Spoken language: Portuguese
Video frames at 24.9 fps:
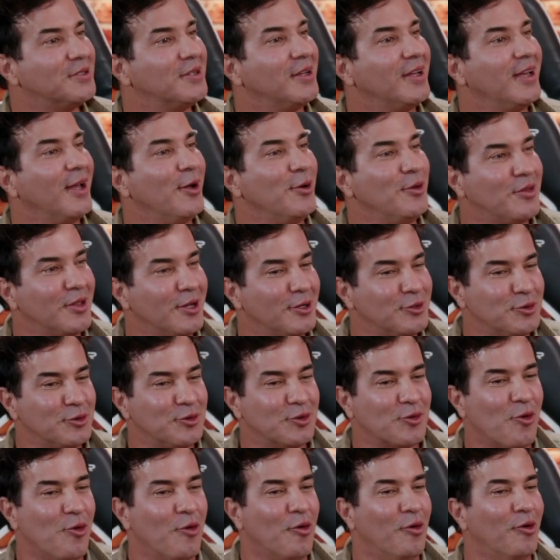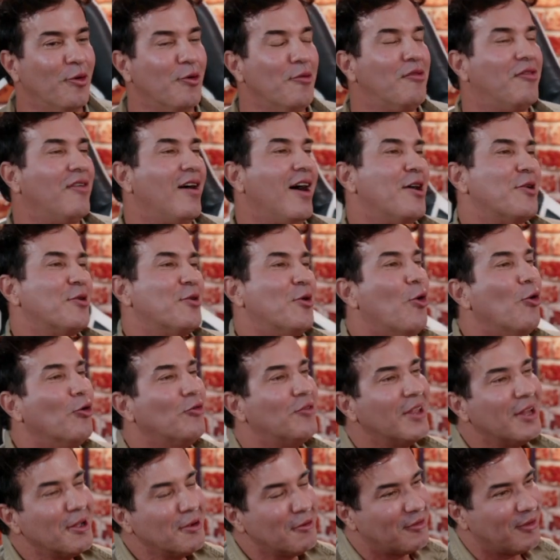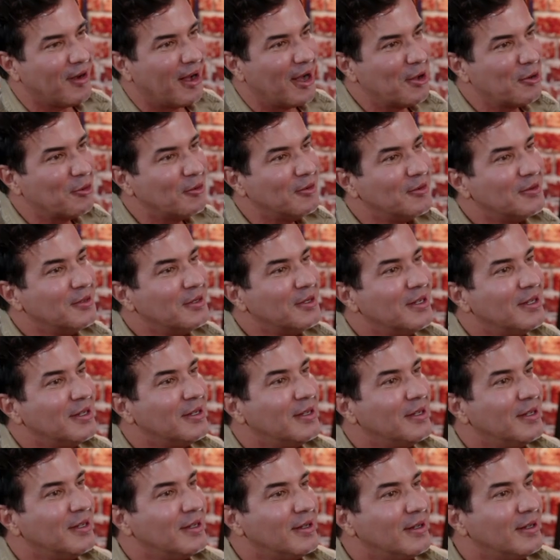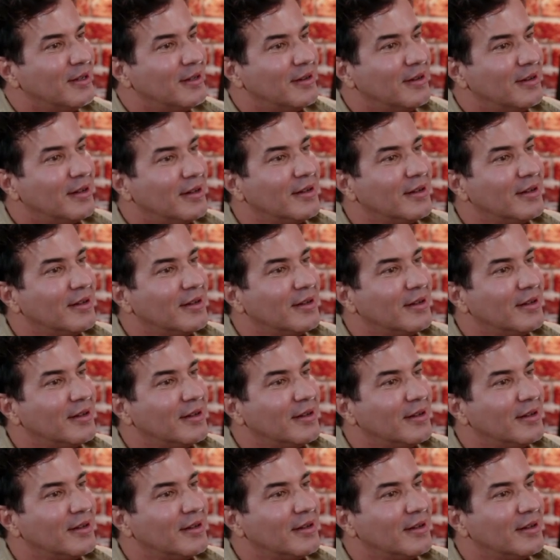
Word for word: Eu entrei junto com o Faro, Rodrigo Faro. Então você dançou junto com o Faro,